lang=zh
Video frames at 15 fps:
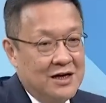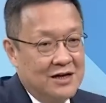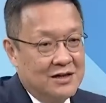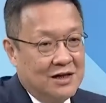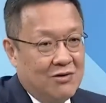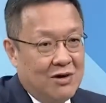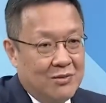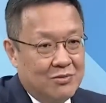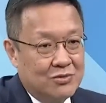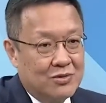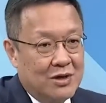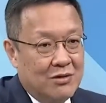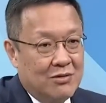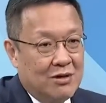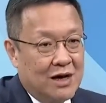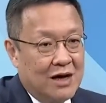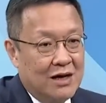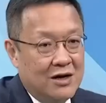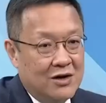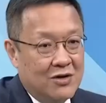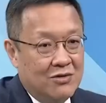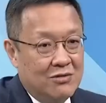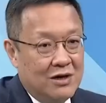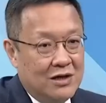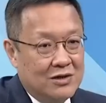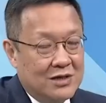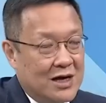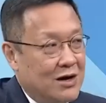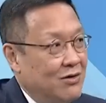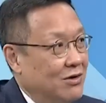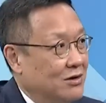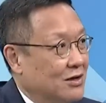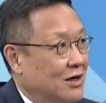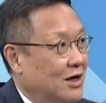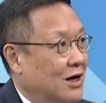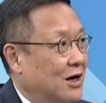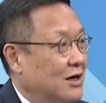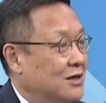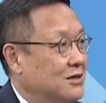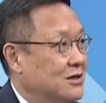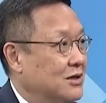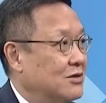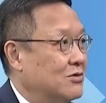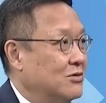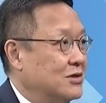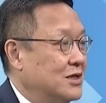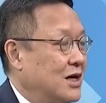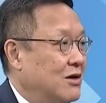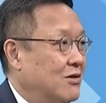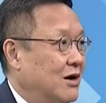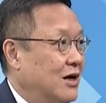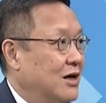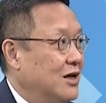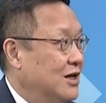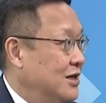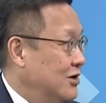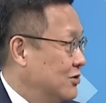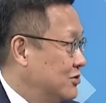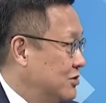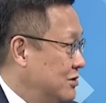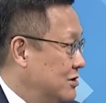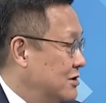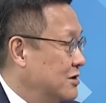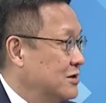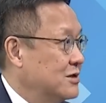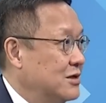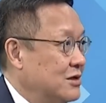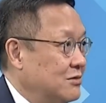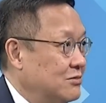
讲话不算话，公然撒谎的哈，这个国家的话。那我觉得这个是很